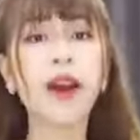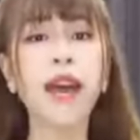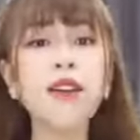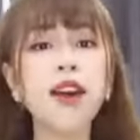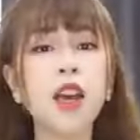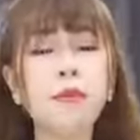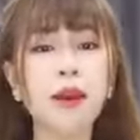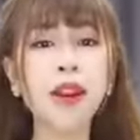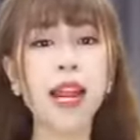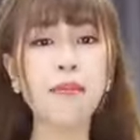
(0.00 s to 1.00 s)
mà áo gì dùm
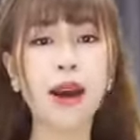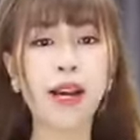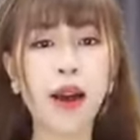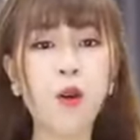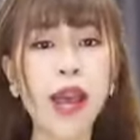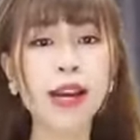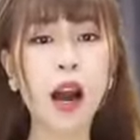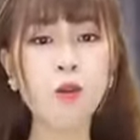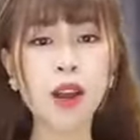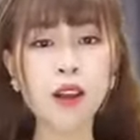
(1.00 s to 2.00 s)
em cái này em mặc áo khoét
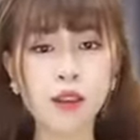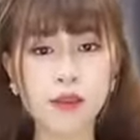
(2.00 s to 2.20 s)
không đó